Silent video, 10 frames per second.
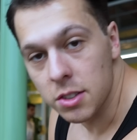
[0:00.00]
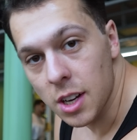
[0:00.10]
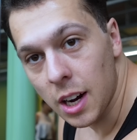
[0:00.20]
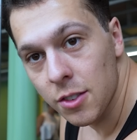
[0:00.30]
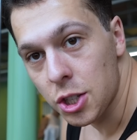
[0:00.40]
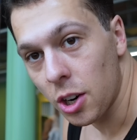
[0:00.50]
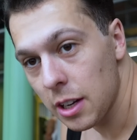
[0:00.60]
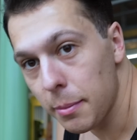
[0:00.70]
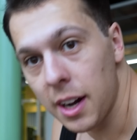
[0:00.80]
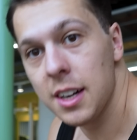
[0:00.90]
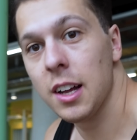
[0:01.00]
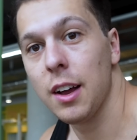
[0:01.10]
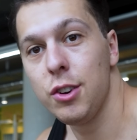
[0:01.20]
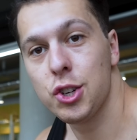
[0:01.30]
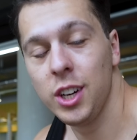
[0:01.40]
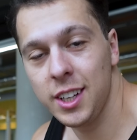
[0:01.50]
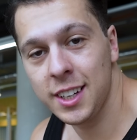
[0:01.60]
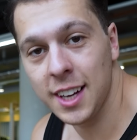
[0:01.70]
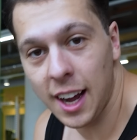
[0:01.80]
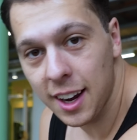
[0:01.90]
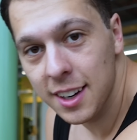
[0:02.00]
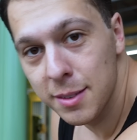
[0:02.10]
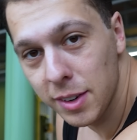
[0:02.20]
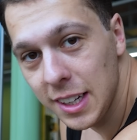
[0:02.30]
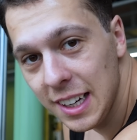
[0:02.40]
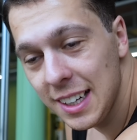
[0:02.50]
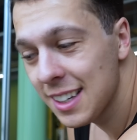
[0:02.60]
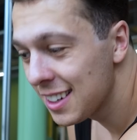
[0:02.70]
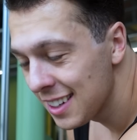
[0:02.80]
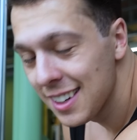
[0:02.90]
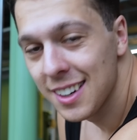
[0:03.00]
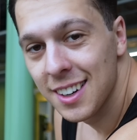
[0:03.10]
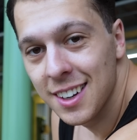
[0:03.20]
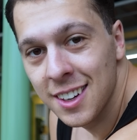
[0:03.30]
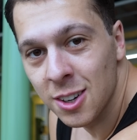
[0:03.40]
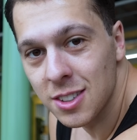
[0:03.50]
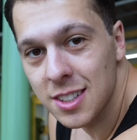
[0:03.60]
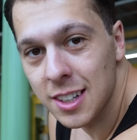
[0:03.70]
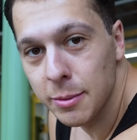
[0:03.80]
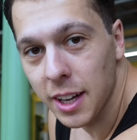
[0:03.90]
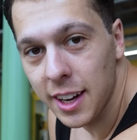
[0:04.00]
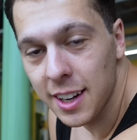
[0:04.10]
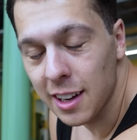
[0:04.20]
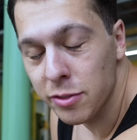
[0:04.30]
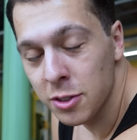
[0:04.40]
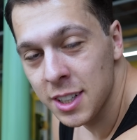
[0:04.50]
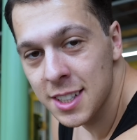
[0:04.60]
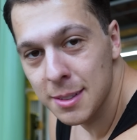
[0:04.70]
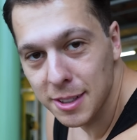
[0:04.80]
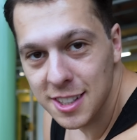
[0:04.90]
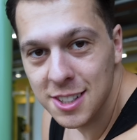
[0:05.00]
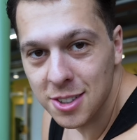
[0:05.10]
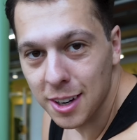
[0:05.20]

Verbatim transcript: Ich würde sagen, wir schauen nochmal, wie schnittig die Haare im Wind liegen und es sich im Training anfühlt, nichts im Gesicht zu